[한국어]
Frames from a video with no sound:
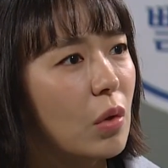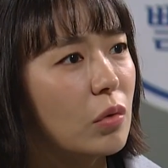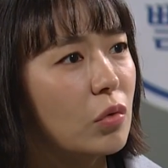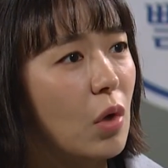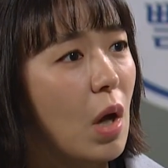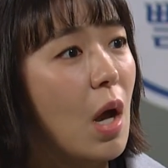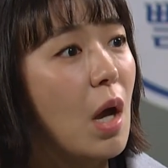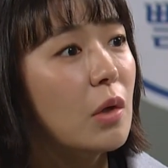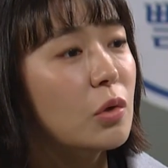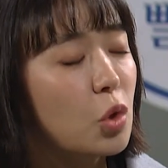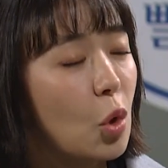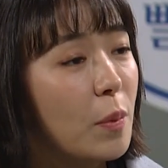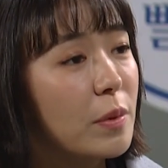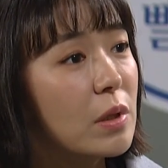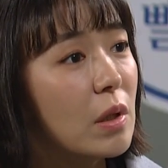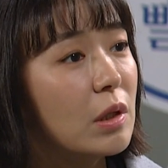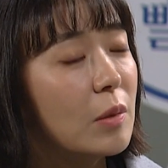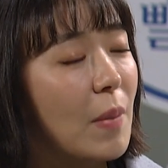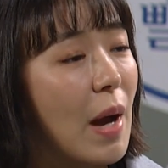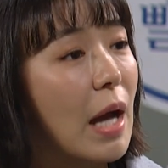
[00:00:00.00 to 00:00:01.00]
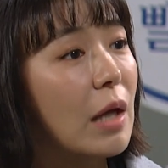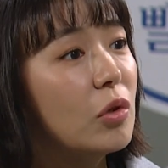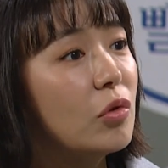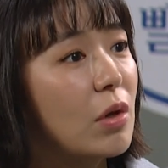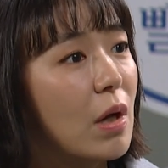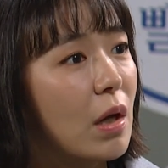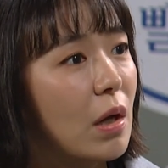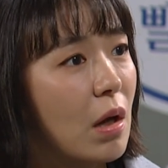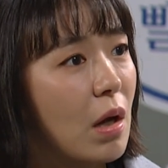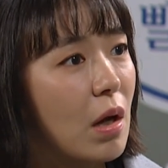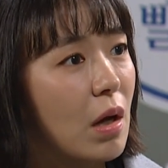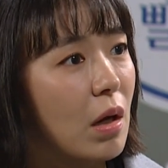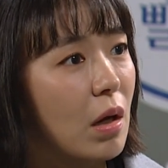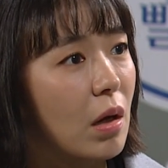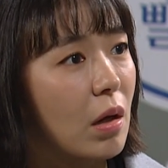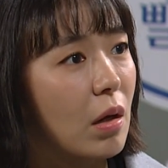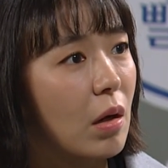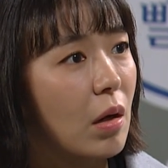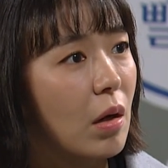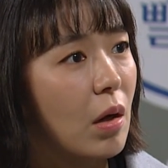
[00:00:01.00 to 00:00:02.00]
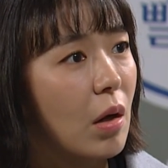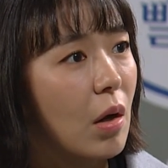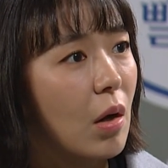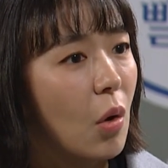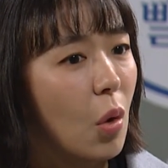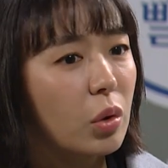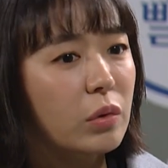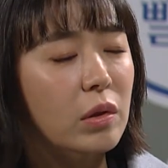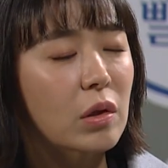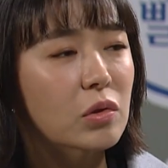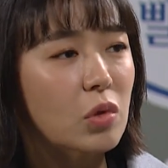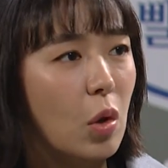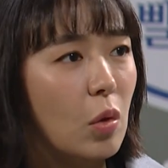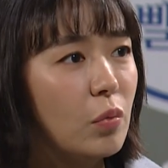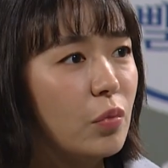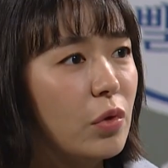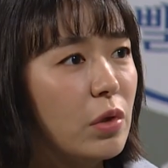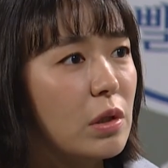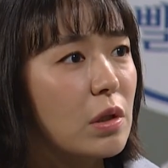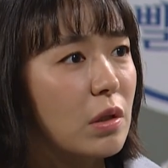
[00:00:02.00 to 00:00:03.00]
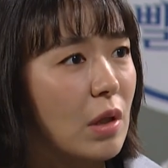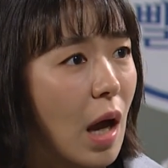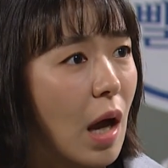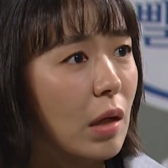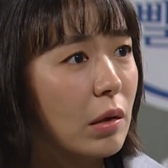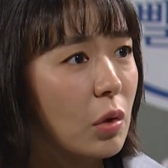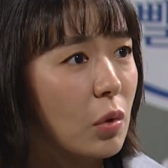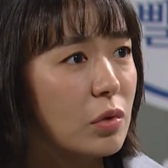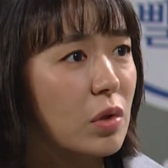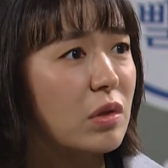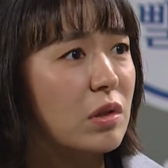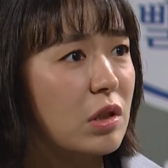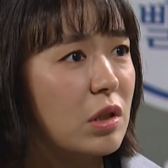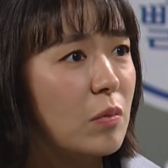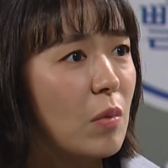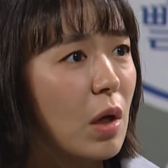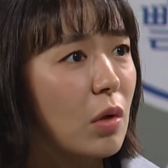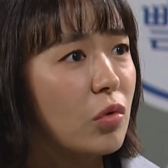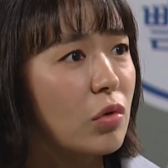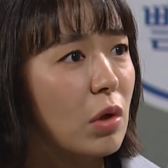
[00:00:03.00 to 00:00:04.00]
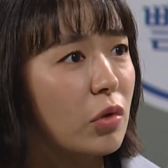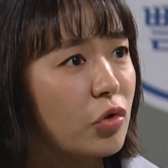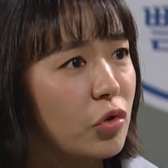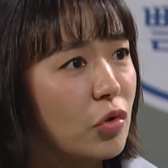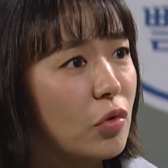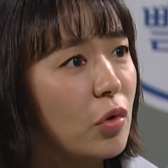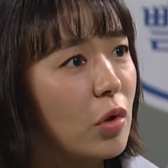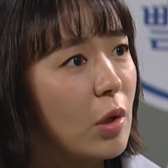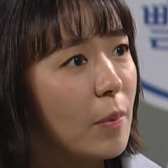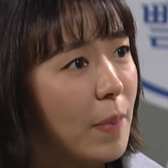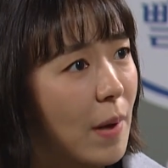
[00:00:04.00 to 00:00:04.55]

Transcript: 해도 조비서 네 마누라야. 어떻게 전 부인이 나한테 와서 지 마누라 흉을